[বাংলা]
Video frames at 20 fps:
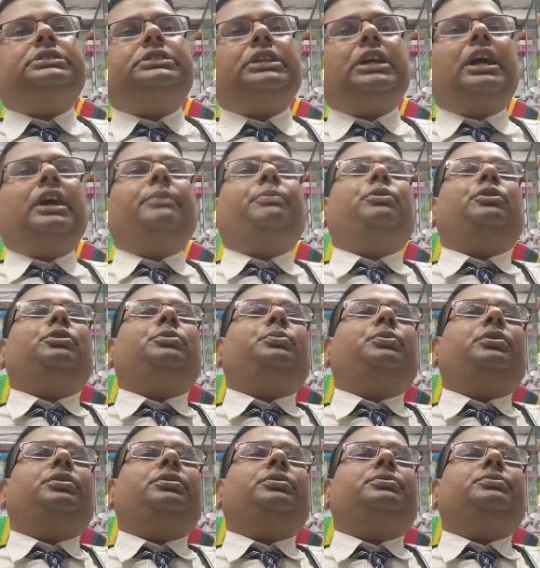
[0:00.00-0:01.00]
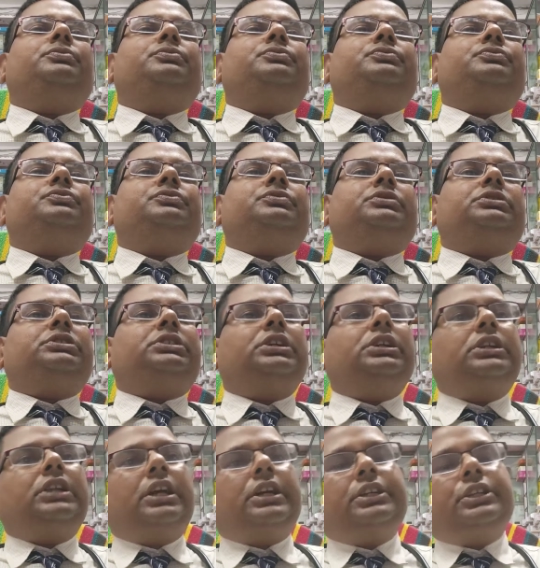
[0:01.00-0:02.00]
যা বলবো
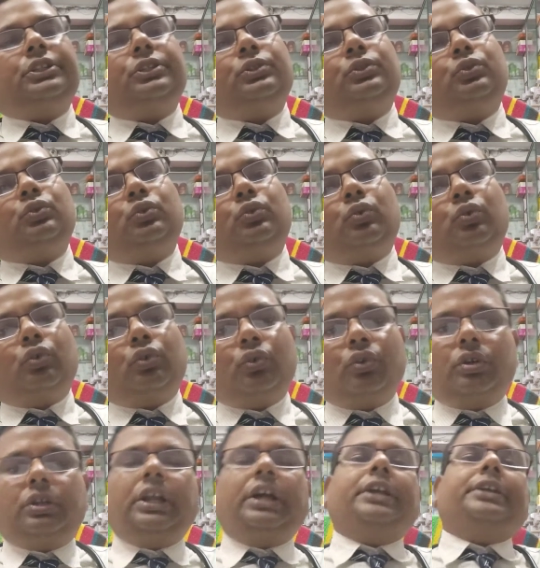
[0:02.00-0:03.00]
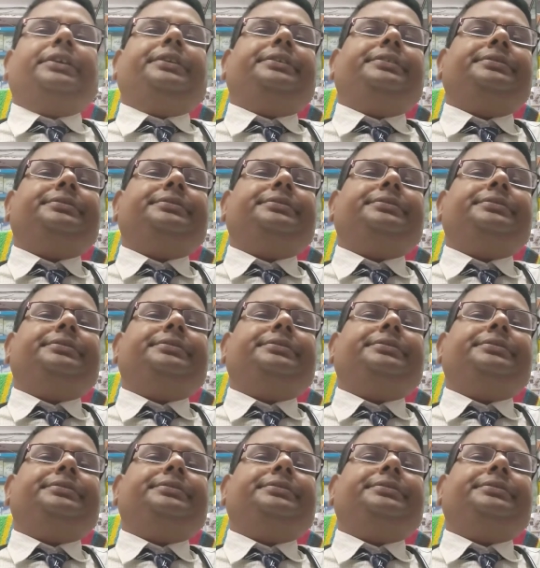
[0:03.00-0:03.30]
সেটা কিন্তু কোনোটাই